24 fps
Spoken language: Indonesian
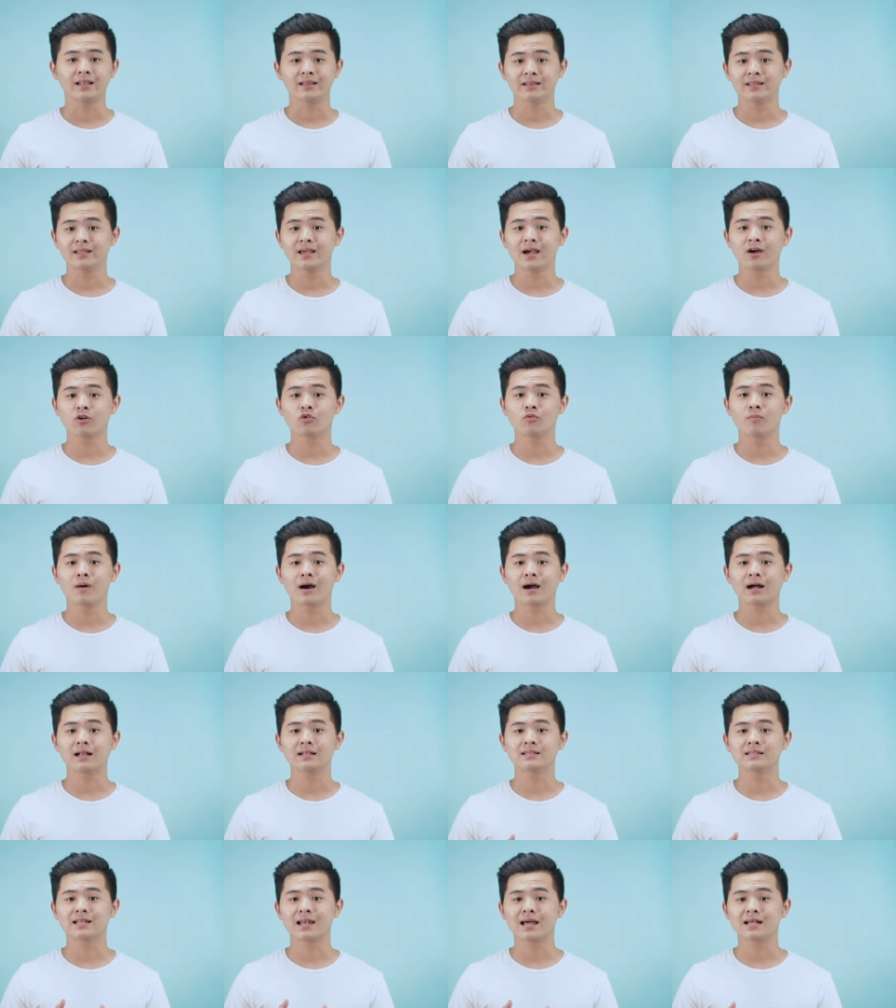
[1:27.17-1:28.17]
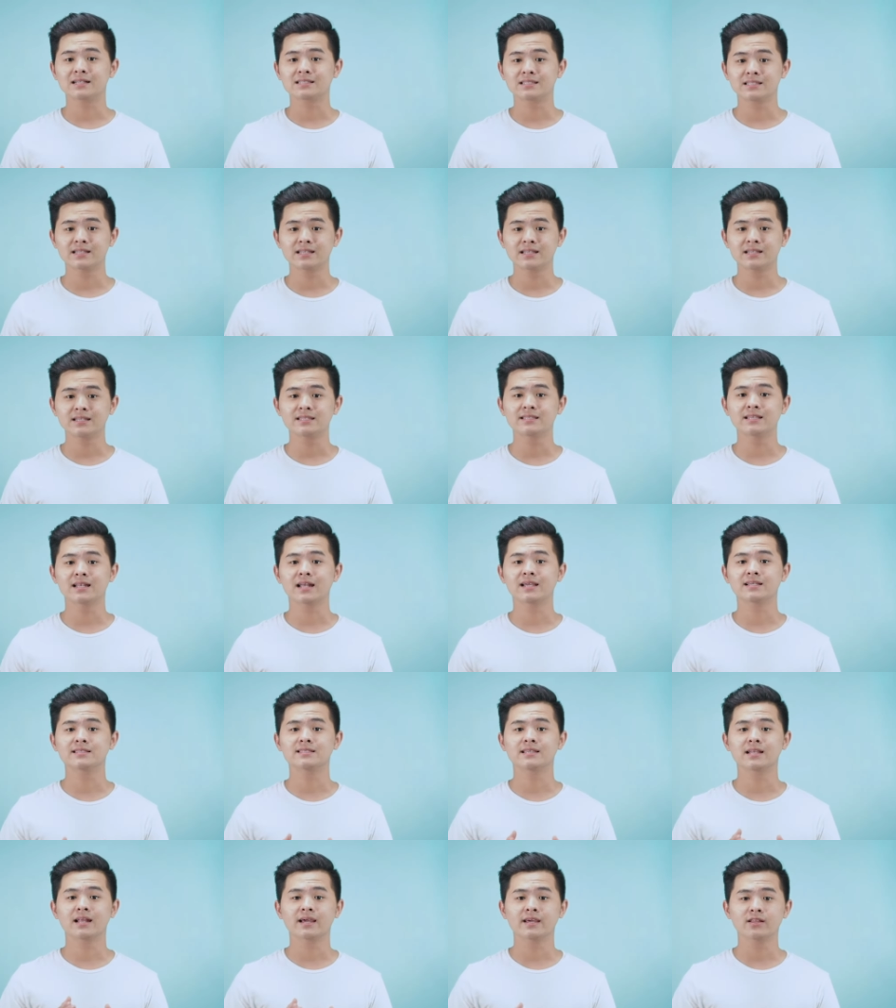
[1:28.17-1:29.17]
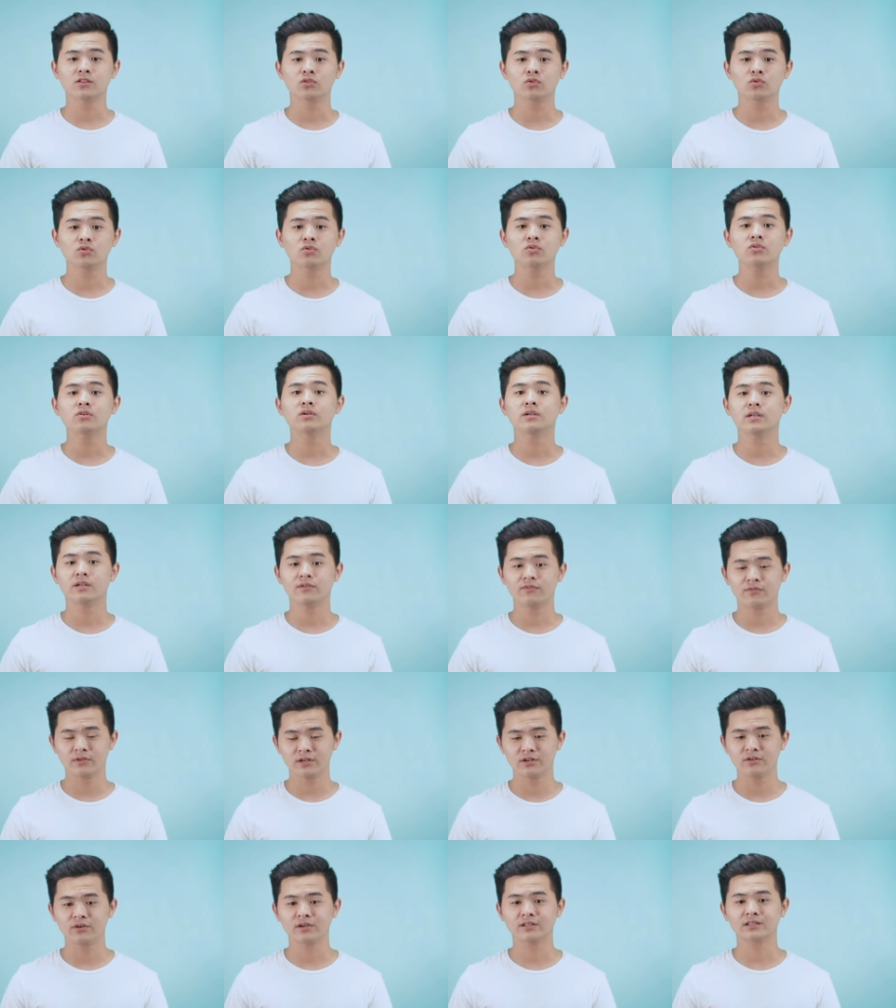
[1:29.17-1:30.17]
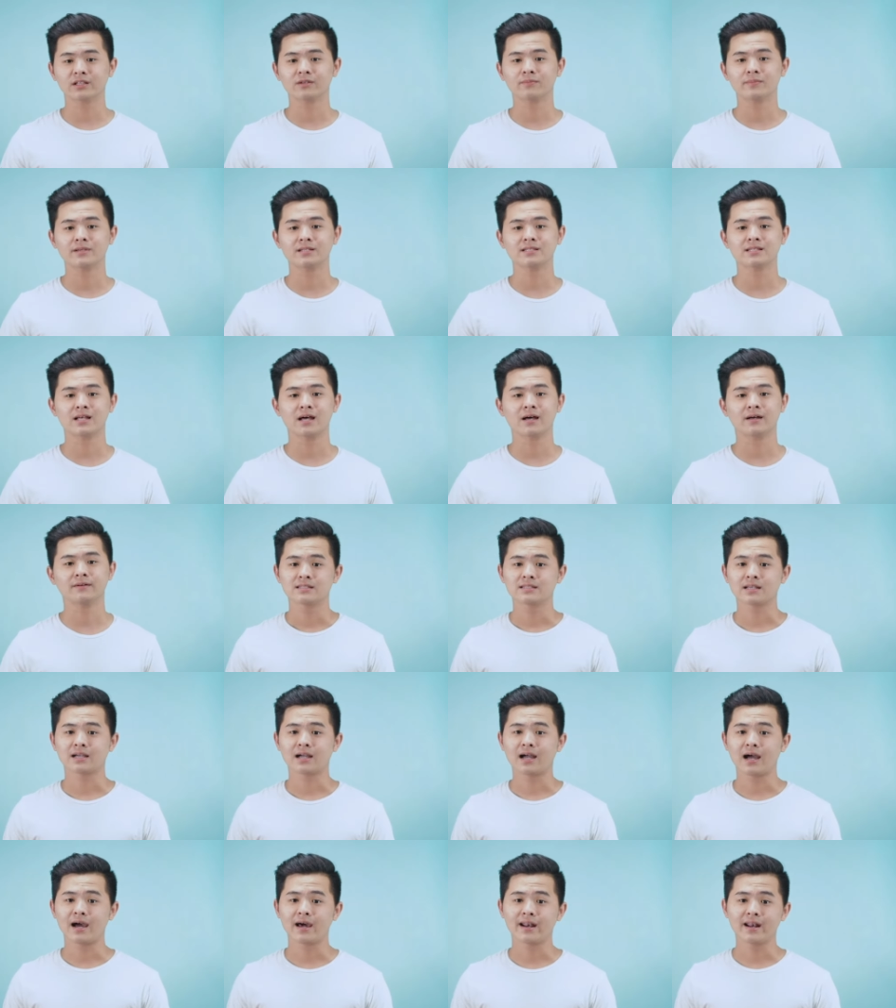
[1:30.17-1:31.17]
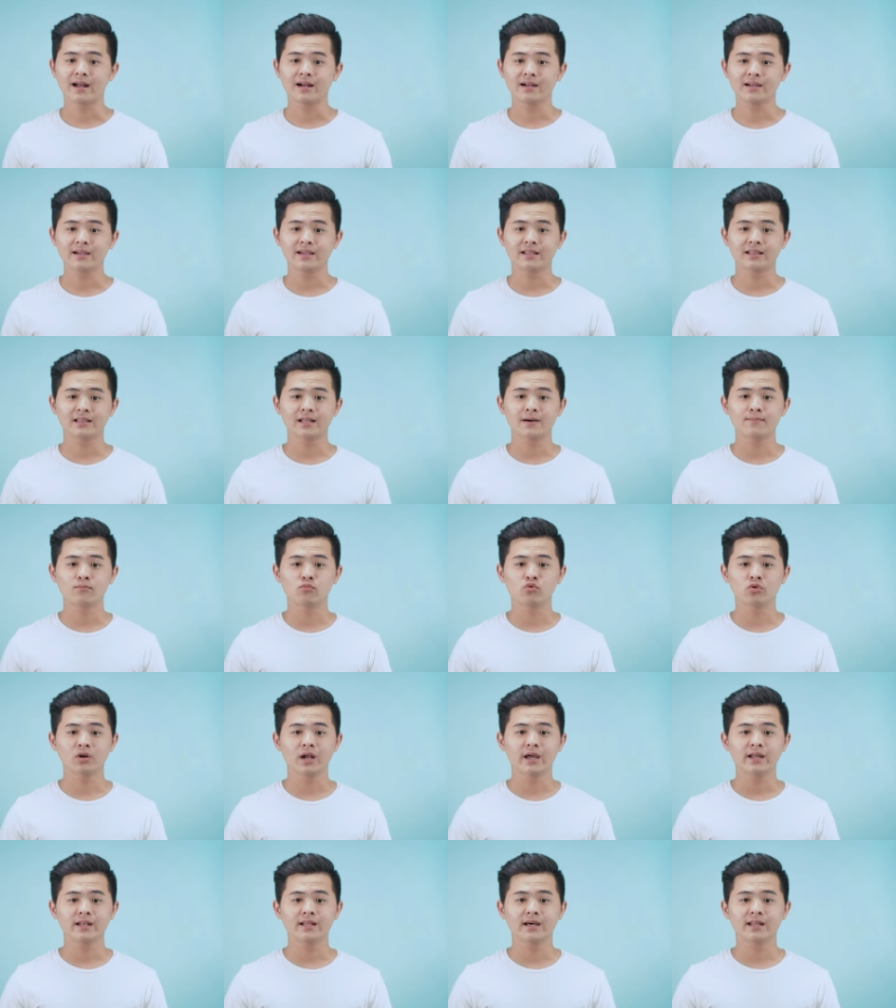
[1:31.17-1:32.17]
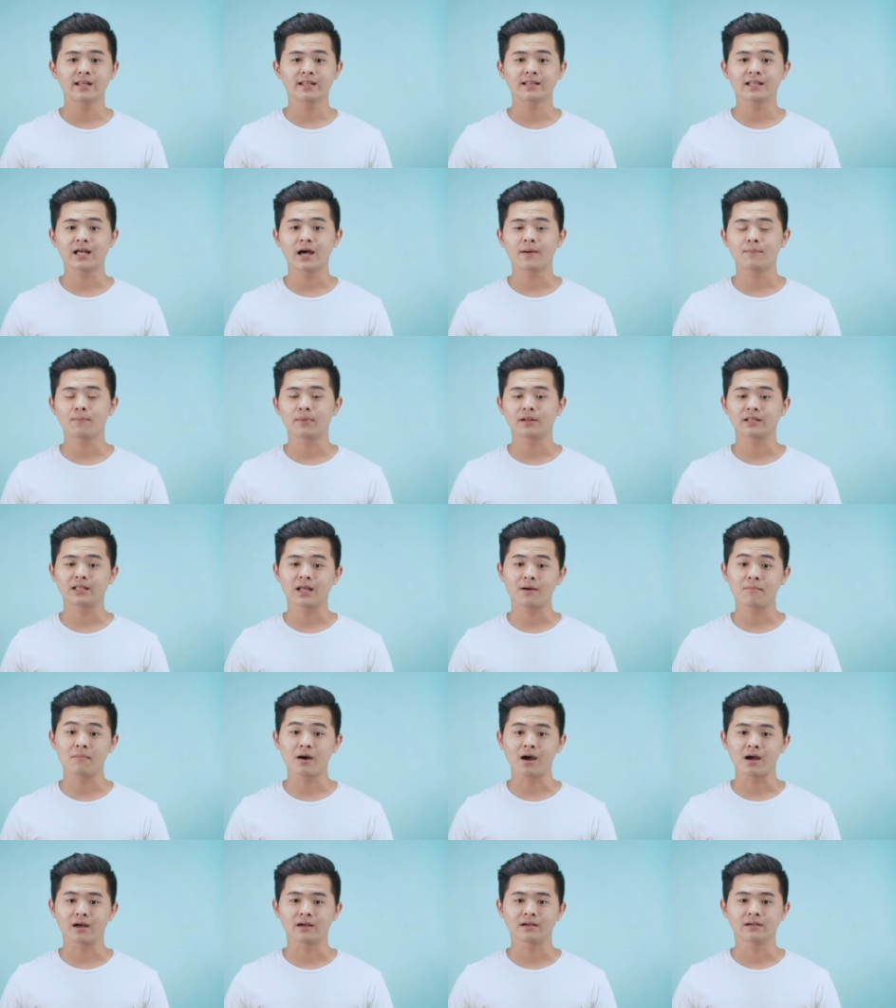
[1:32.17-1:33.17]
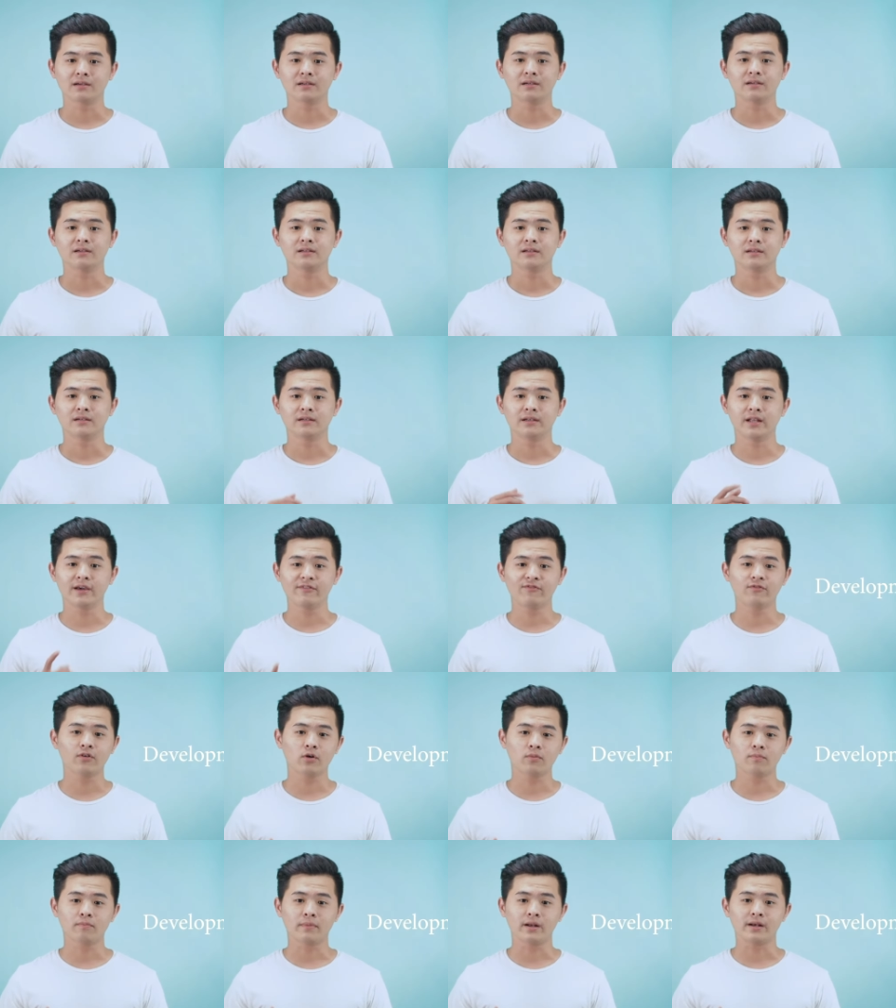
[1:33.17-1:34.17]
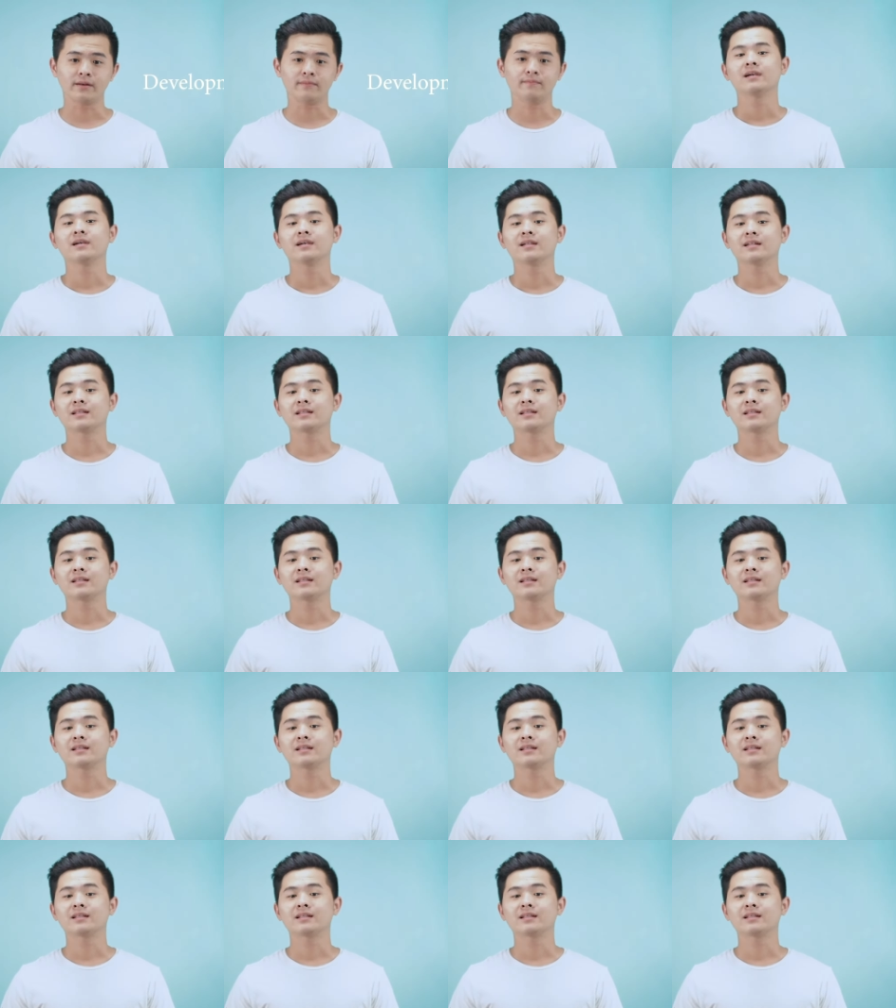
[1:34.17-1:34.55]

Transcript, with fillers: Nanti aku bakal jelasin istilah-istilah itu di video yang terpisah. Sekarang kita mulai dari tahap pertama, development.